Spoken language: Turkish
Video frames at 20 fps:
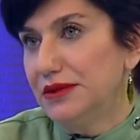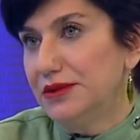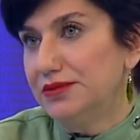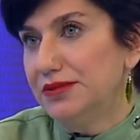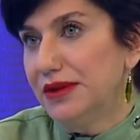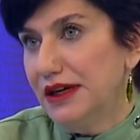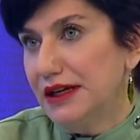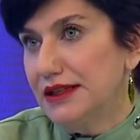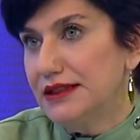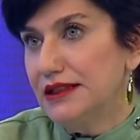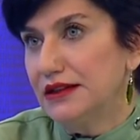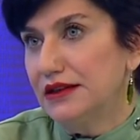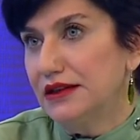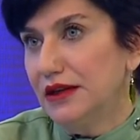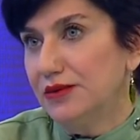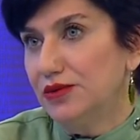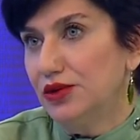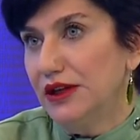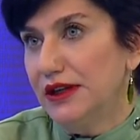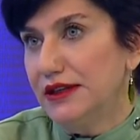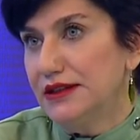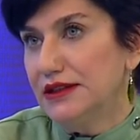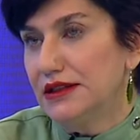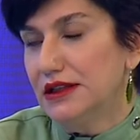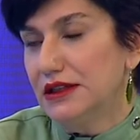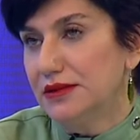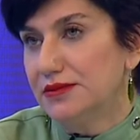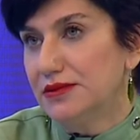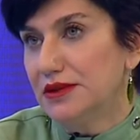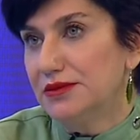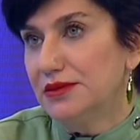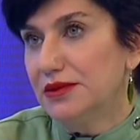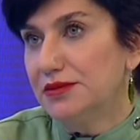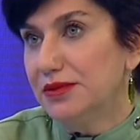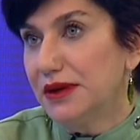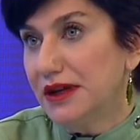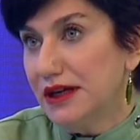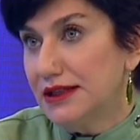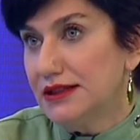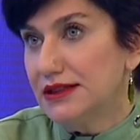Bir parazit, demodex dediğimiz bir
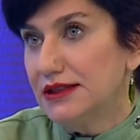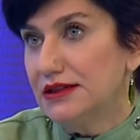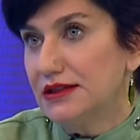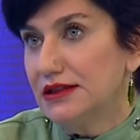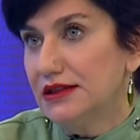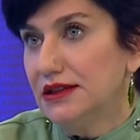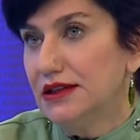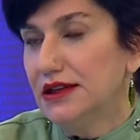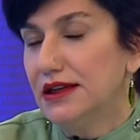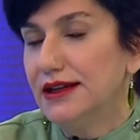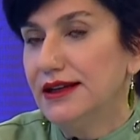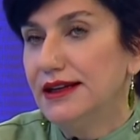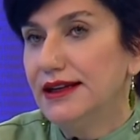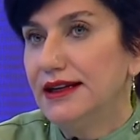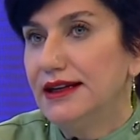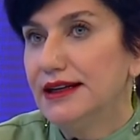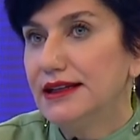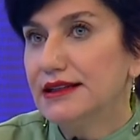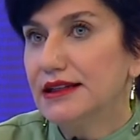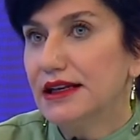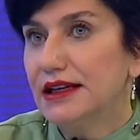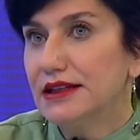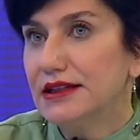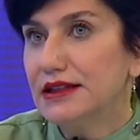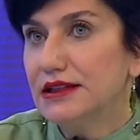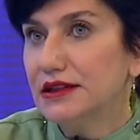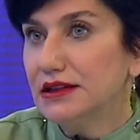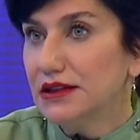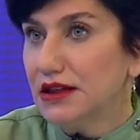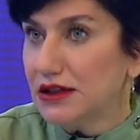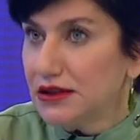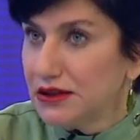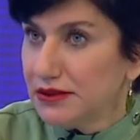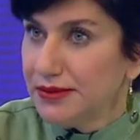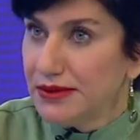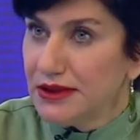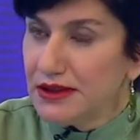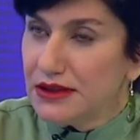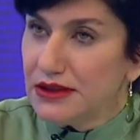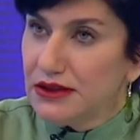parazitin sayısının
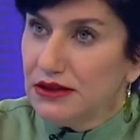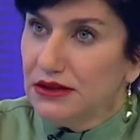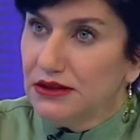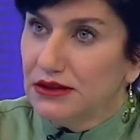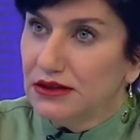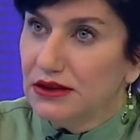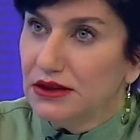artması